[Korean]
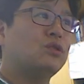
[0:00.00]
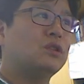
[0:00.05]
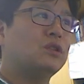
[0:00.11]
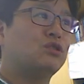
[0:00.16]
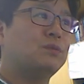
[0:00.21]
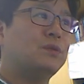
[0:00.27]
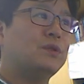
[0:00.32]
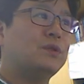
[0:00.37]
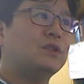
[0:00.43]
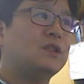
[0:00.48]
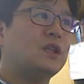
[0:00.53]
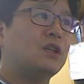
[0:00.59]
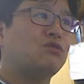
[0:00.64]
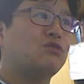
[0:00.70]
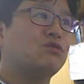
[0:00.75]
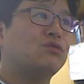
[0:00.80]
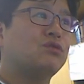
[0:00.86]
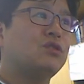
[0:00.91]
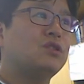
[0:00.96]
두 번째,
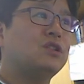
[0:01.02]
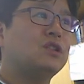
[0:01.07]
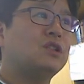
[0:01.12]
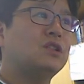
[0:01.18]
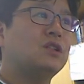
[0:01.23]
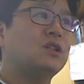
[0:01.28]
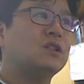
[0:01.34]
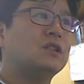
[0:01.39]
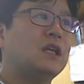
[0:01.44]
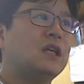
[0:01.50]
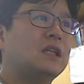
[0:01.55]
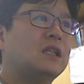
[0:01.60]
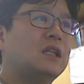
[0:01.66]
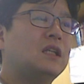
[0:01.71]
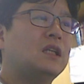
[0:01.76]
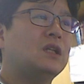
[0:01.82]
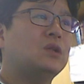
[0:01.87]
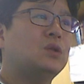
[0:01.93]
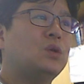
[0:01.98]
국소신경
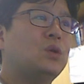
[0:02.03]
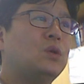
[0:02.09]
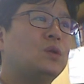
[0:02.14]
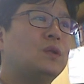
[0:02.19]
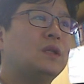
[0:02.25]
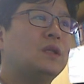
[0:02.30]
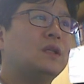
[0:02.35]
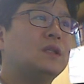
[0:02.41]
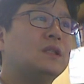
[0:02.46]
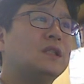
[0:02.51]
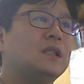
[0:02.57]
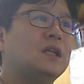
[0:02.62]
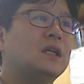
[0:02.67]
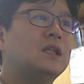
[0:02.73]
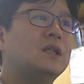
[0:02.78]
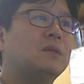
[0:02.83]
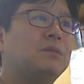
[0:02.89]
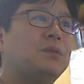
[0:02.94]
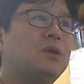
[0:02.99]
차단에 소요되는
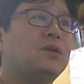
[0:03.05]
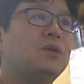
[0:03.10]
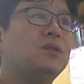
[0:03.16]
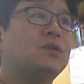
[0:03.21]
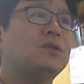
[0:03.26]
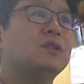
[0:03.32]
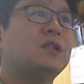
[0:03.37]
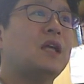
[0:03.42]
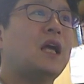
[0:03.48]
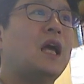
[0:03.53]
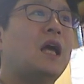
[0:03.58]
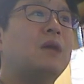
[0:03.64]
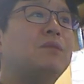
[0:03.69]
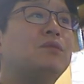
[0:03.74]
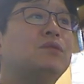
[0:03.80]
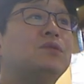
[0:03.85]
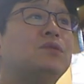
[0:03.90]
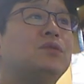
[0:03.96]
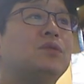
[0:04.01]
시간은 평균
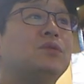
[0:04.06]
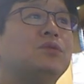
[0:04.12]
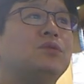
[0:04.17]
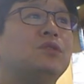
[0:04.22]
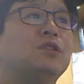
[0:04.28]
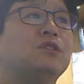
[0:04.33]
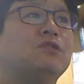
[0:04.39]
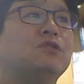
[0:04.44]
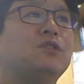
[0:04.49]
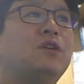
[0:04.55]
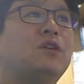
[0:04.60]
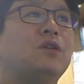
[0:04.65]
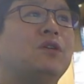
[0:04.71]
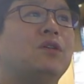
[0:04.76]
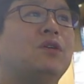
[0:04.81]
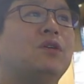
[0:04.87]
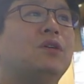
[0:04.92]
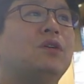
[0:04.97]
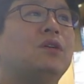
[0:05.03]
4분
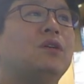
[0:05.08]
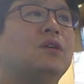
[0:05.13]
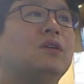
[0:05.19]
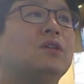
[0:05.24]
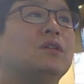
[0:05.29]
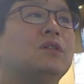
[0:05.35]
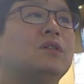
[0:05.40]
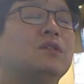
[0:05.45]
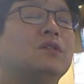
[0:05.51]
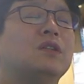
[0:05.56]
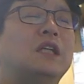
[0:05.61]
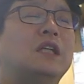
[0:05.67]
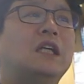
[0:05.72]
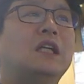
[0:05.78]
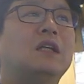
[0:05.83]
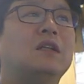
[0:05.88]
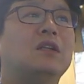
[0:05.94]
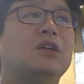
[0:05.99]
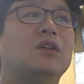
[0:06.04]
정도이고요. 그리고
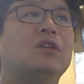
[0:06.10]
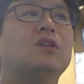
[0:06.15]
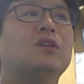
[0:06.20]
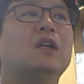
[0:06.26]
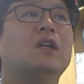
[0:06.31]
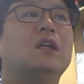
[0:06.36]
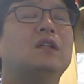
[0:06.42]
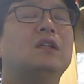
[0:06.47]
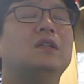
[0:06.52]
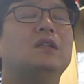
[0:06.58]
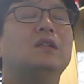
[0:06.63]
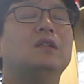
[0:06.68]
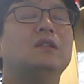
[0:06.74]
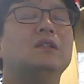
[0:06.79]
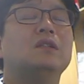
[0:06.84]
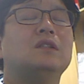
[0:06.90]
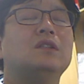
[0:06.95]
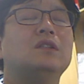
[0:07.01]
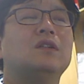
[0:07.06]
여러
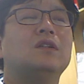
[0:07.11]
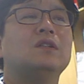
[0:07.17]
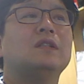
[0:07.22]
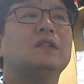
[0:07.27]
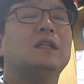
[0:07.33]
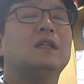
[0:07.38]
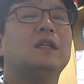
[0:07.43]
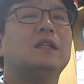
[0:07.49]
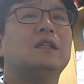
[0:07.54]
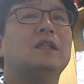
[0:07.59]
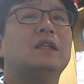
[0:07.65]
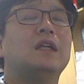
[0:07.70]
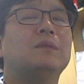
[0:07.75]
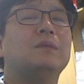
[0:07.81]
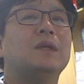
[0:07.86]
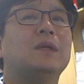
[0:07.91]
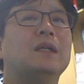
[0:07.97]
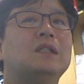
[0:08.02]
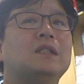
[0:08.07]
개를 신경 차단을
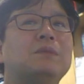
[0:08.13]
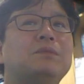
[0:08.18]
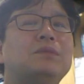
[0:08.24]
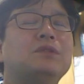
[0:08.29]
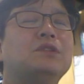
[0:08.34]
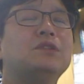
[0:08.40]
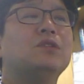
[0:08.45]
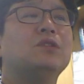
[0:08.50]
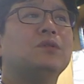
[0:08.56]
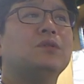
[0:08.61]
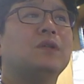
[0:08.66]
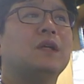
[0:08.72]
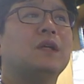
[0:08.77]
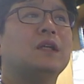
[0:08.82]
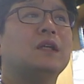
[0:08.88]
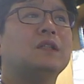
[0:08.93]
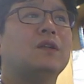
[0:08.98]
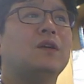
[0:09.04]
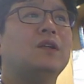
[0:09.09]
하면 한 10분
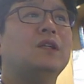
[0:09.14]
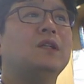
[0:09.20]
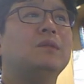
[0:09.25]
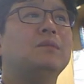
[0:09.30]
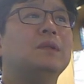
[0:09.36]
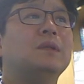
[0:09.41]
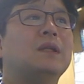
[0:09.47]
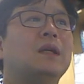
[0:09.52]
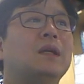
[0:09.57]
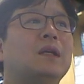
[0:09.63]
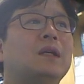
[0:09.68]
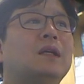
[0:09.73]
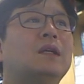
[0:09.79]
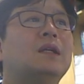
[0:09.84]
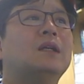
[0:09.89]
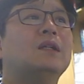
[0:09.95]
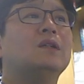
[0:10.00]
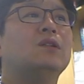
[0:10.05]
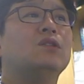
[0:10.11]
정도까지 걸립니다.
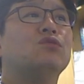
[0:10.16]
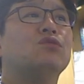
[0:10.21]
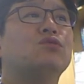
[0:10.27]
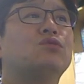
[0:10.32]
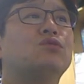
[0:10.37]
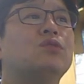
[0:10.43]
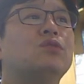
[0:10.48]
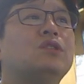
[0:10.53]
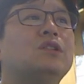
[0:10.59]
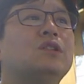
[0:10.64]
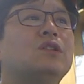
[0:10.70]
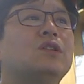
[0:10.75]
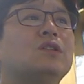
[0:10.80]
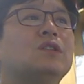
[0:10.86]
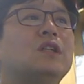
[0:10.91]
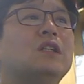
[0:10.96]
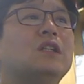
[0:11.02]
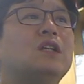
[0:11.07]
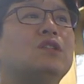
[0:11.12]
그리고 국소신경
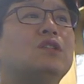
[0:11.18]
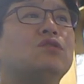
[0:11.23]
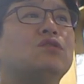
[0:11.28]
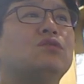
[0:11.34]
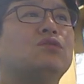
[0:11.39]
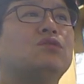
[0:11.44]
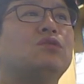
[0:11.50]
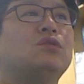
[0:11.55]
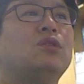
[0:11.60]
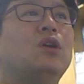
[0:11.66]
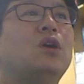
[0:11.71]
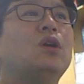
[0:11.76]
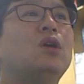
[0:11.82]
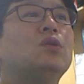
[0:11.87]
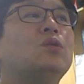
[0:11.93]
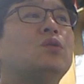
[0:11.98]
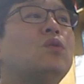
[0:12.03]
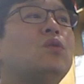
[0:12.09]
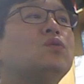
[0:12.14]
차단수로
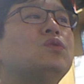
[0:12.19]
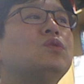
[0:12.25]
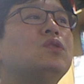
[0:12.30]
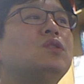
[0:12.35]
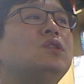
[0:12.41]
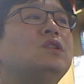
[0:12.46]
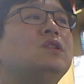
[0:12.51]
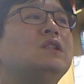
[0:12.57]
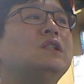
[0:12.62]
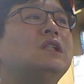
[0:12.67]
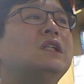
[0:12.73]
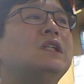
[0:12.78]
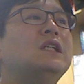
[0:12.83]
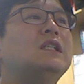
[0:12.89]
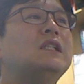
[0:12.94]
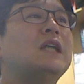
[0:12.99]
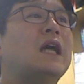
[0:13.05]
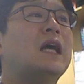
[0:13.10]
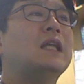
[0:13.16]
통증을
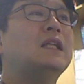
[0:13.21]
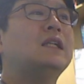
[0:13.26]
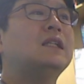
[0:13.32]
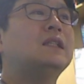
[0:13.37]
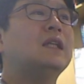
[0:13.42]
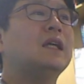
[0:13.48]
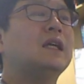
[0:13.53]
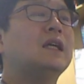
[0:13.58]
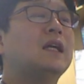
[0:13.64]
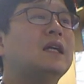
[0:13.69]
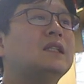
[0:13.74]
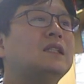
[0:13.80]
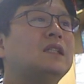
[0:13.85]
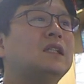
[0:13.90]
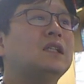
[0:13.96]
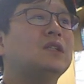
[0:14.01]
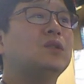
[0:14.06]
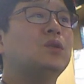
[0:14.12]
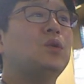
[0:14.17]
느끼지 않을
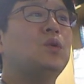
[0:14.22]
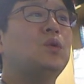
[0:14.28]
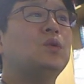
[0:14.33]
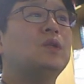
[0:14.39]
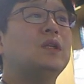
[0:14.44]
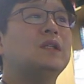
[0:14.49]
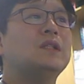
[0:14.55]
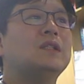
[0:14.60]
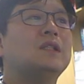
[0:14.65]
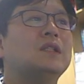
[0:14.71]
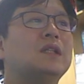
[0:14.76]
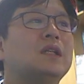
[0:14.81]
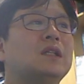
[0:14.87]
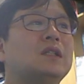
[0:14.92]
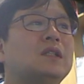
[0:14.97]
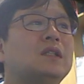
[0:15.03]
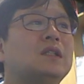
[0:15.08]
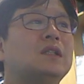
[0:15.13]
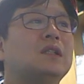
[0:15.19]
때까지 소요되는
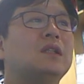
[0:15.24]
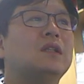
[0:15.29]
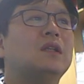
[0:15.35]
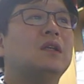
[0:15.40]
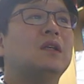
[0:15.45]
시간은